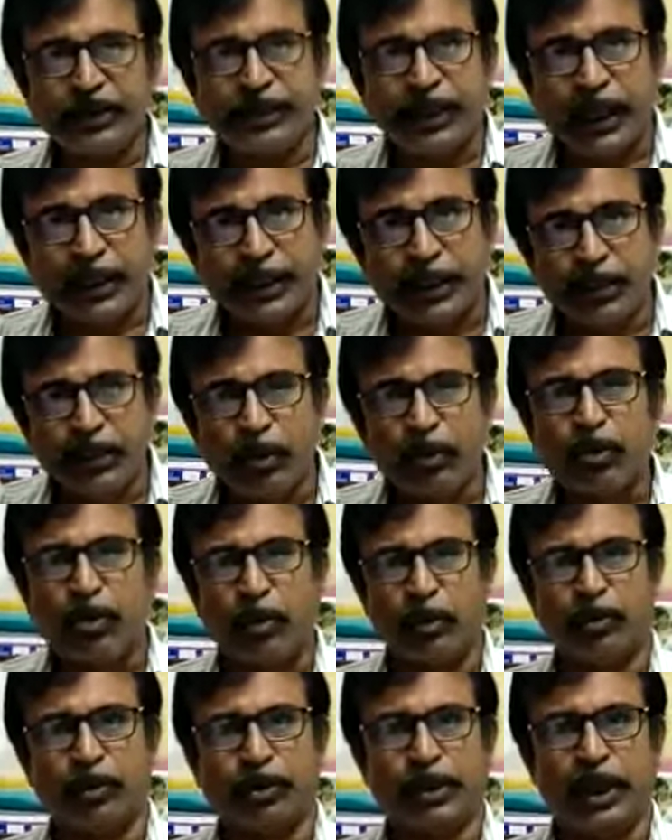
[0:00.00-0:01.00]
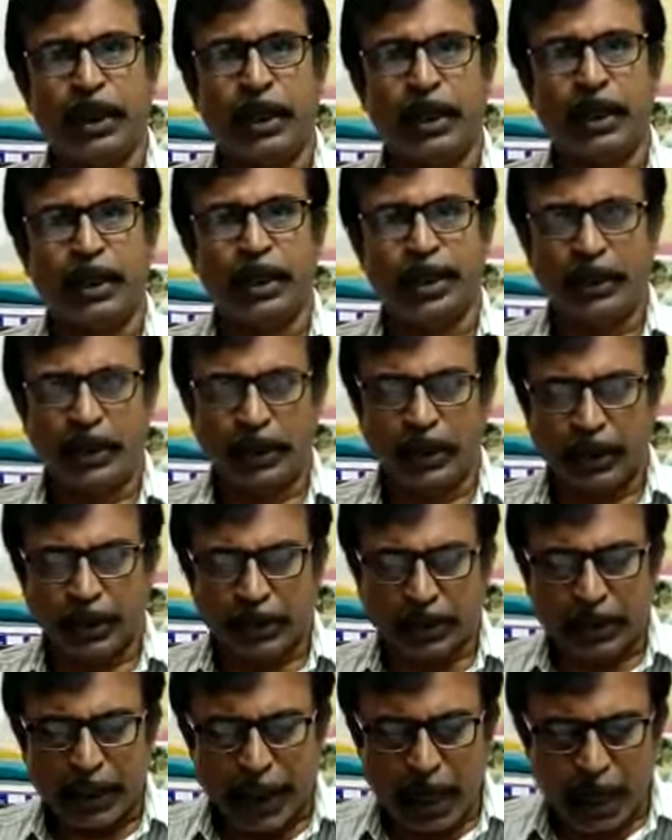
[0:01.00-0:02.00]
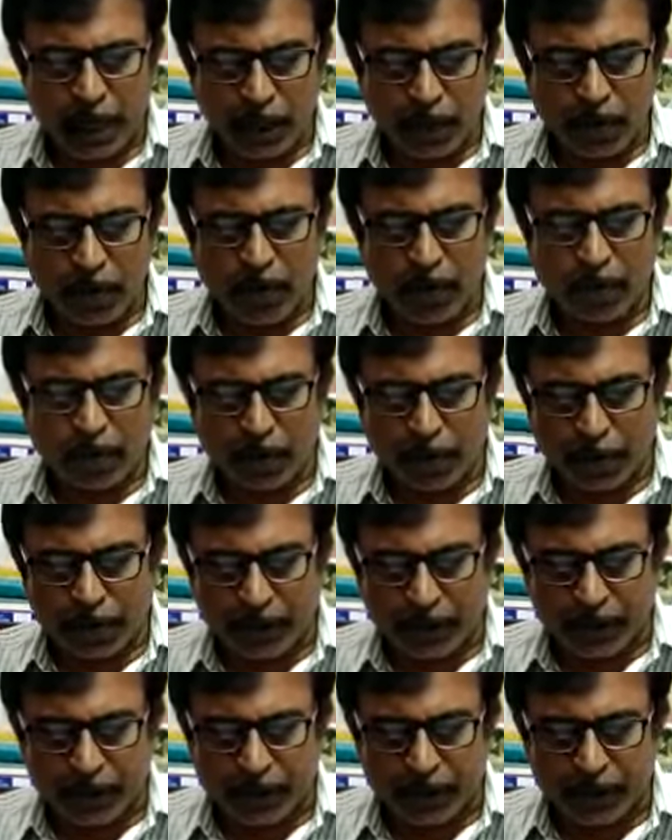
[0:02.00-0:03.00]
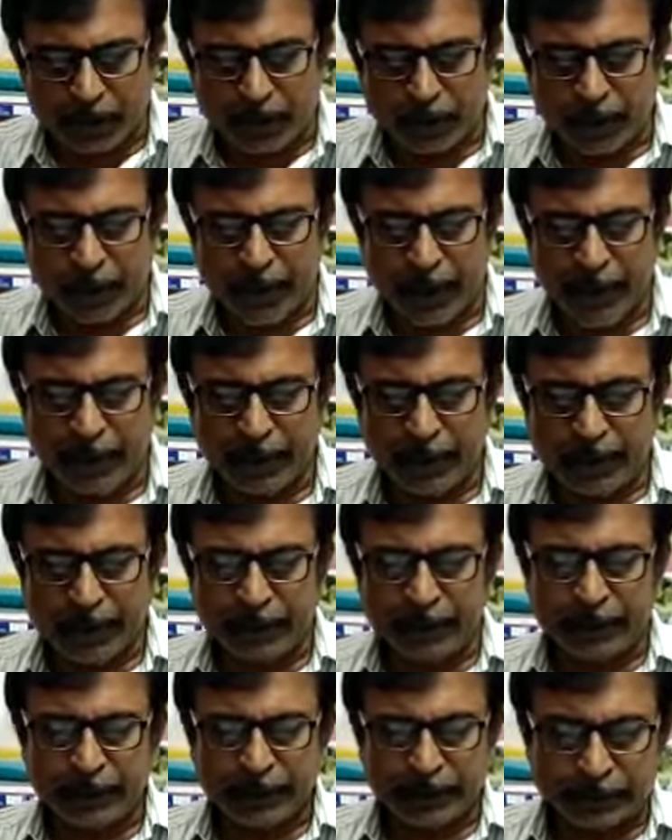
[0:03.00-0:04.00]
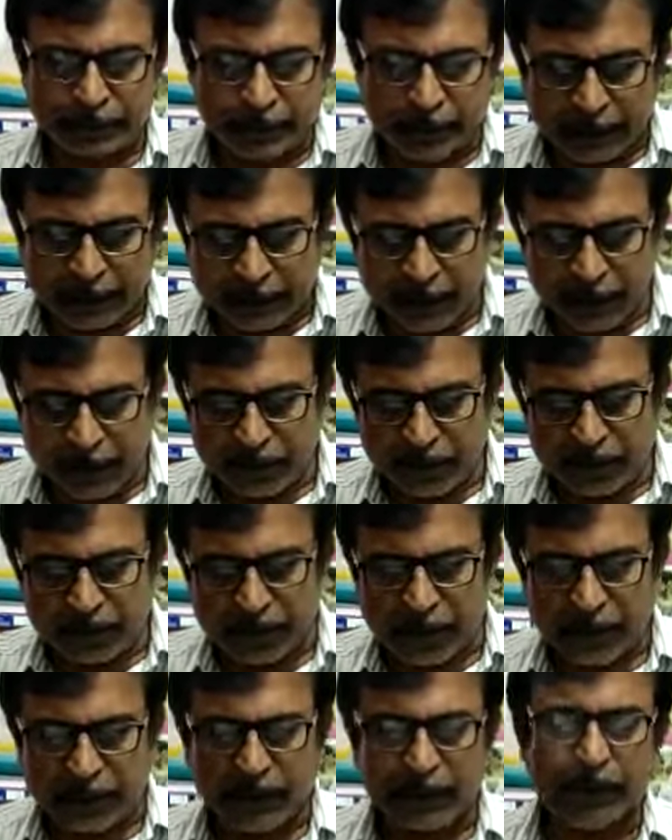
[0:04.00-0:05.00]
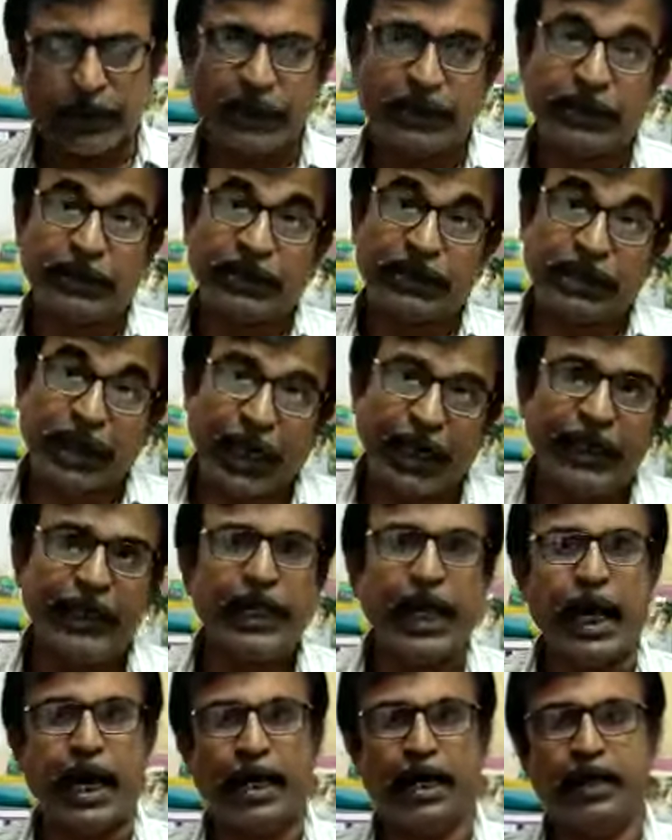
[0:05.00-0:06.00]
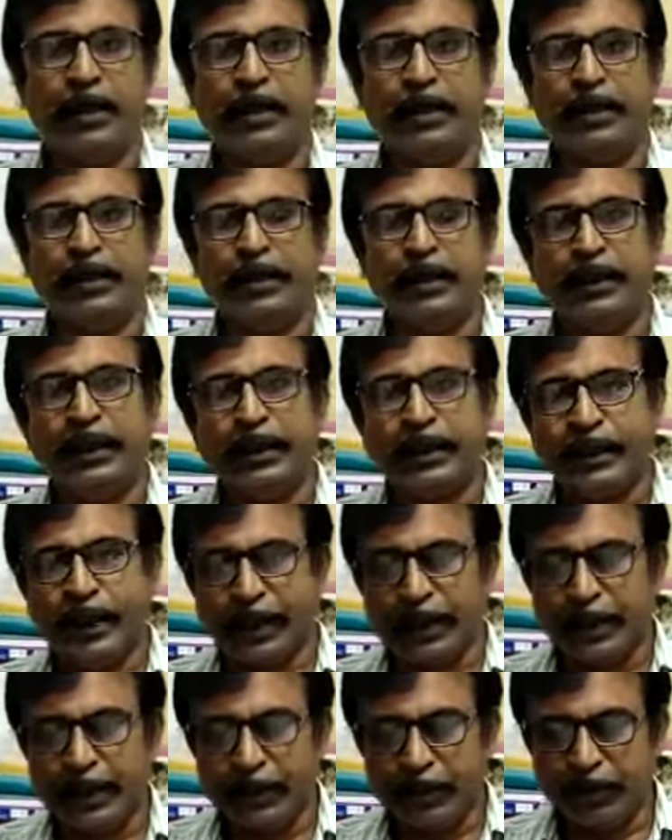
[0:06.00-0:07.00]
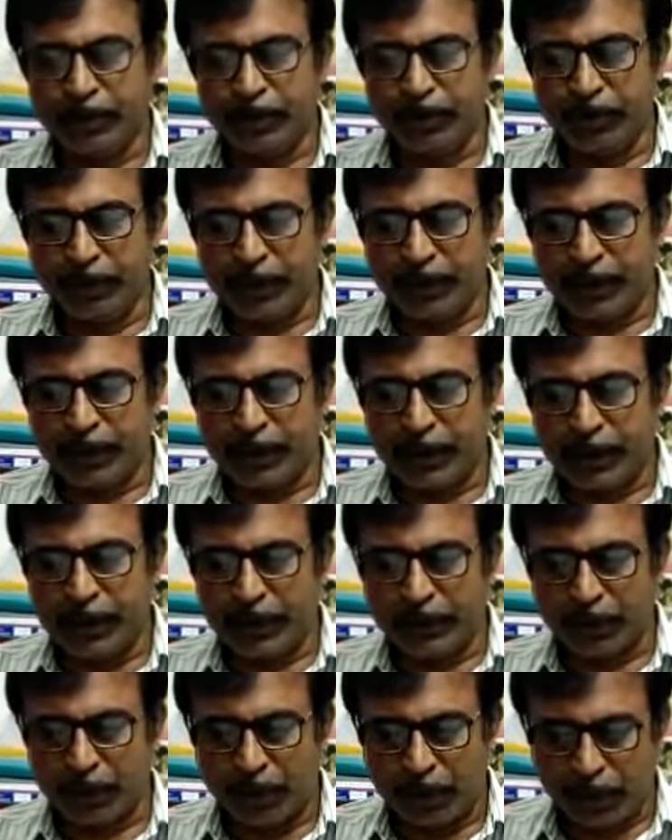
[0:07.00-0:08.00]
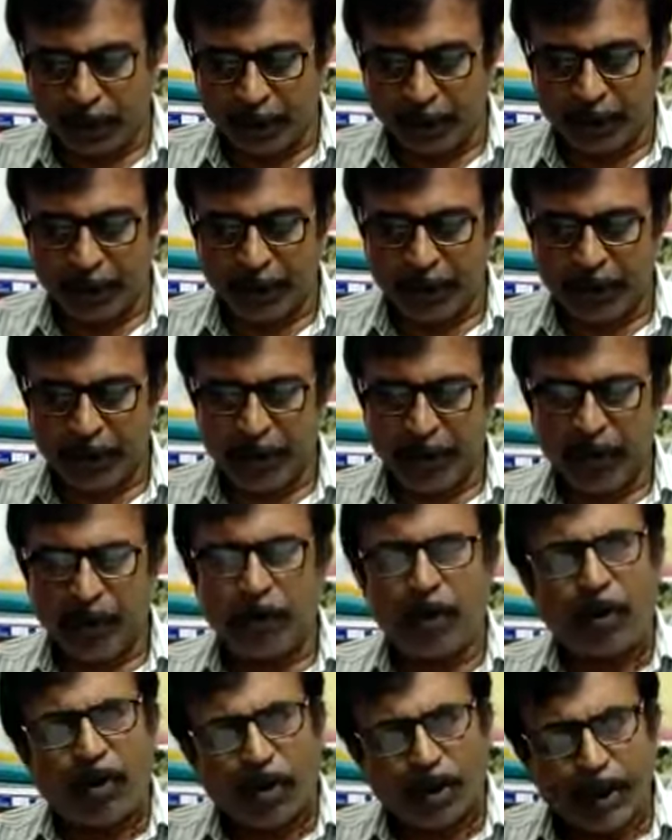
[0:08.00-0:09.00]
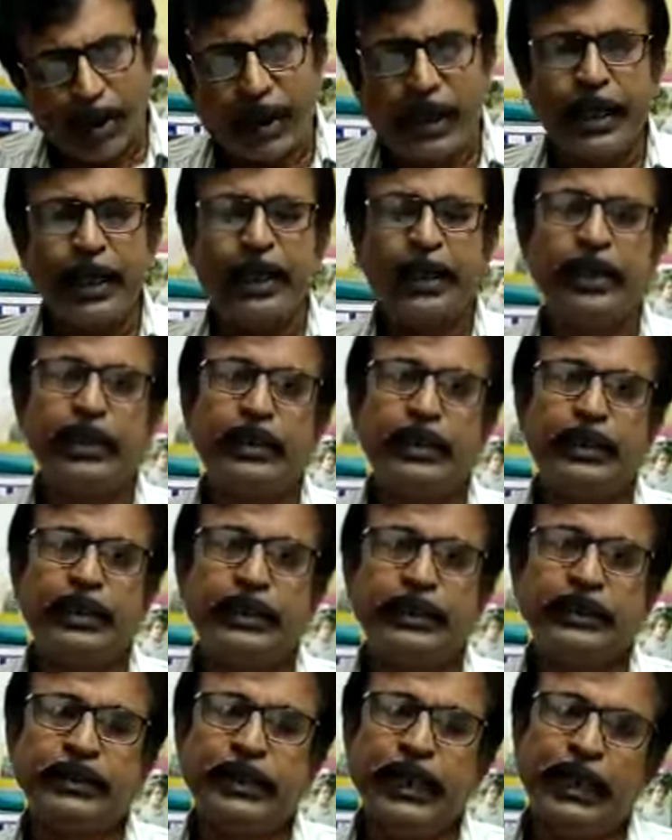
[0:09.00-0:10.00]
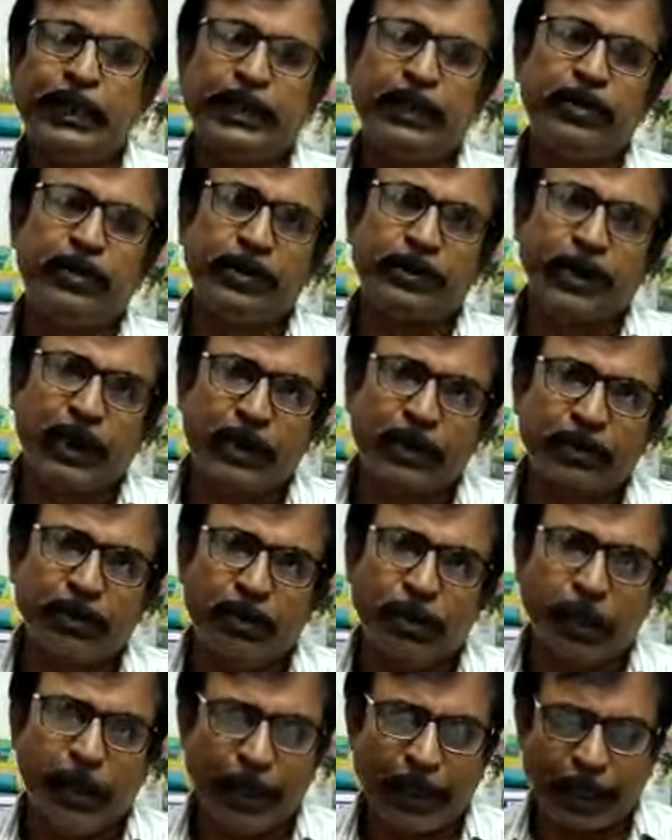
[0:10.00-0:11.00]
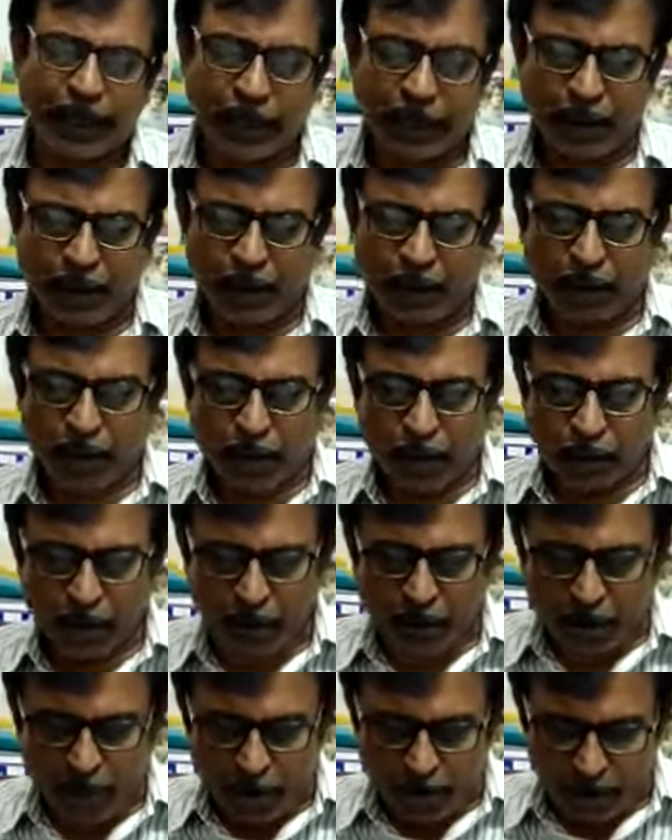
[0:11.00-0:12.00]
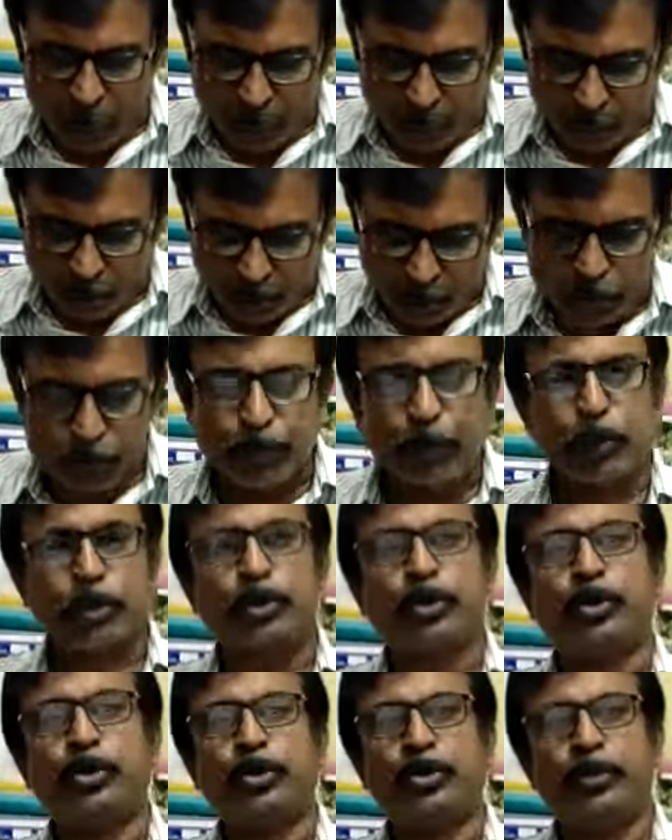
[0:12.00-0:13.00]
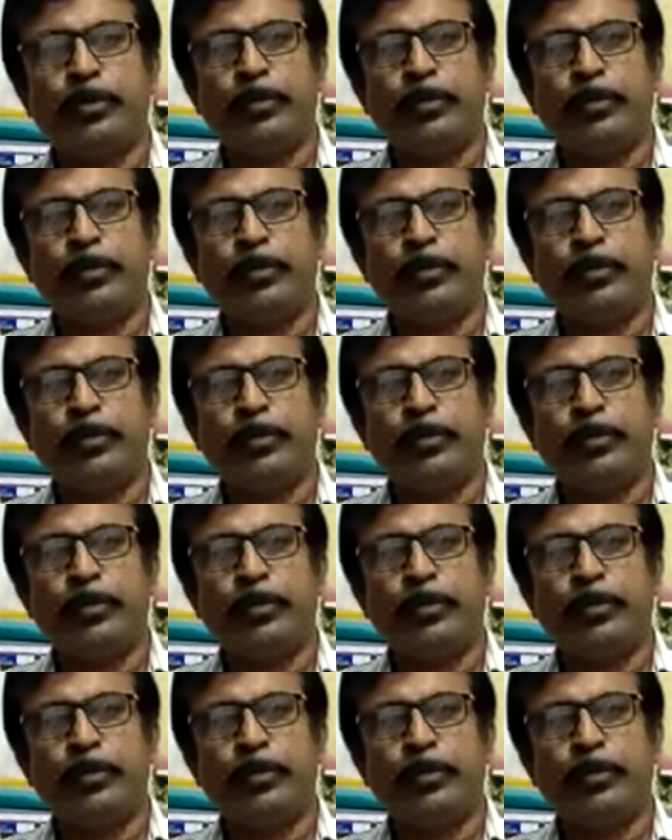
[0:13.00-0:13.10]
জাতীয় ক্ষমতা তার ওপর ভিত্তি করে জাতীয় স্বার্থের চাহিদা এটা কিন্তু নির্ধারিত হয় অনেকে জাতীয় স্বার্থকে অস্পষ্ট